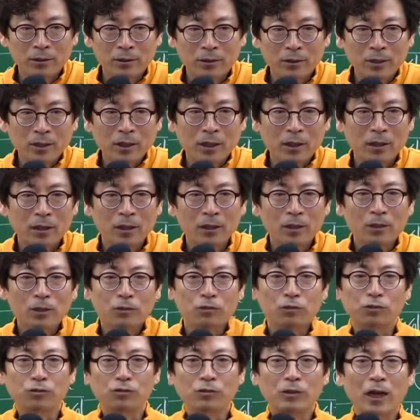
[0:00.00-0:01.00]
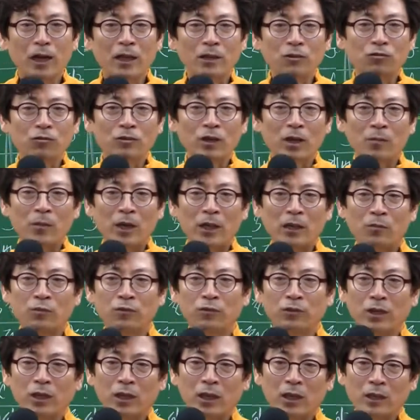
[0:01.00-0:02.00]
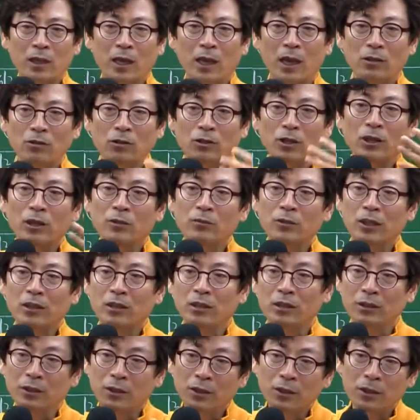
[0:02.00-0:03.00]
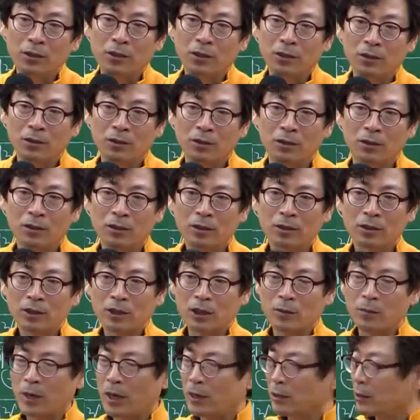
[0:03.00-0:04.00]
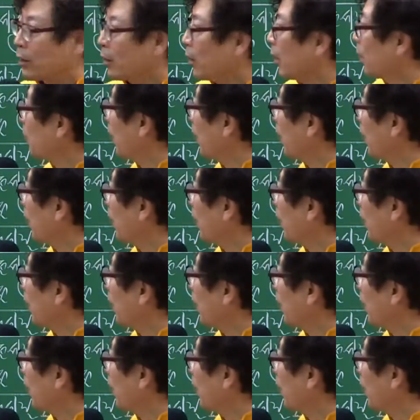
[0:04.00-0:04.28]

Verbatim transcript: 그러니까 중간마다 부기등기를 계속 여러분들이 들어요. 칠판에 제가